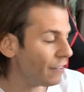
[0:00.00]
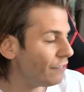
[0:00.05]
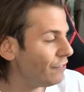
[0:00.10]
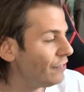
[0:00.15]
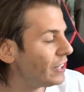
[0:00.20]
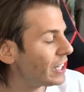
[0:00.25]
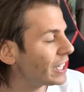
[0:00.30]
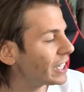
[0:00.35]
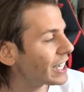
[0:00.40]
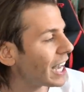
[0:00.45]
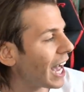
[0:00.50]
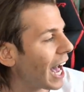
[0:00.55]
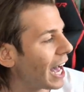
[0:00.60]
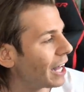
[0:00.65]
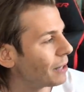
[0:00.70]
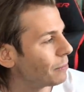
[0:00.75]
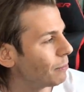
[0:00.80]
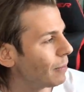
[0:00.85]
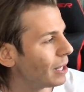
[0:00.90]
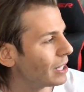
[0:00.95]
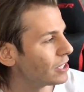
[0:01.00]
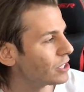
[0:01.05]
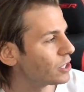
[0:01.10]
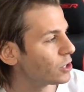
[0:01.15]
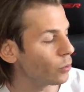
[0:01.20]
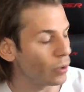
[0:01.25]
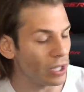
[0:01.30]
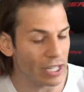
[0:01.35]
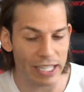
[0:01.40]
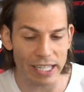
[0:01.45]
wie kann man
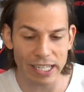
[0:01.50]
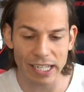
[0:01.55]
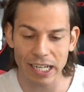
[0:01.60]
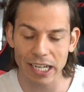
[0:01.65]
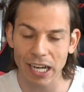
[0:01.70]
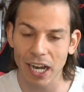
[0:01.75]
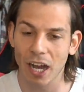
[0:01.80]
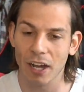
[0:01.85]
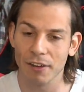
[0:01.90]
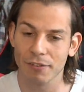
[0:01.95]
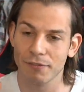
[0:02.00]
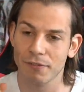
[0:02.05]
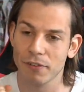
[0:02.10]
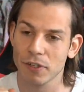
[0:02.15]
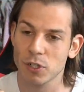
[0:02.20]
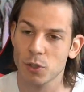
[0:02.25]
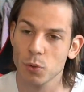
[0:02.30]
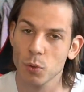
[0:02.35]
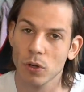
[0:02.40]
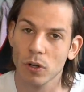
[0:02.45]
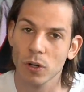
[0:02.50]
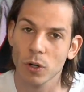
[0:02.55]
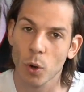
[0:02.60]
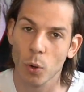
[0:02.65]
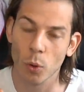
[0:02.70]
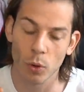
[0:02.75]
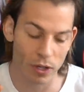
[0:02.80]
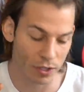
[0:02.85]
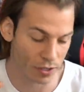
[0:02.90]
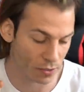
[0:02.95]
so ekelhaft versuchen,
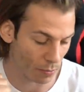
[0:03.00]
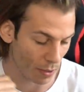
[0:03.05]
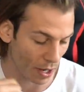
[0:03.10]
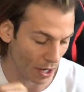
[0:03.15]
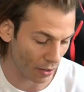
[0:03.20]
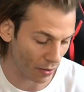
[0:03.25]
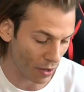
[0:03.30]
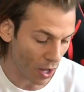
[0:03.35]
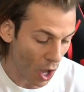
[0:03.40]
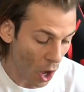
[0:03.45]
Kohle zu machen?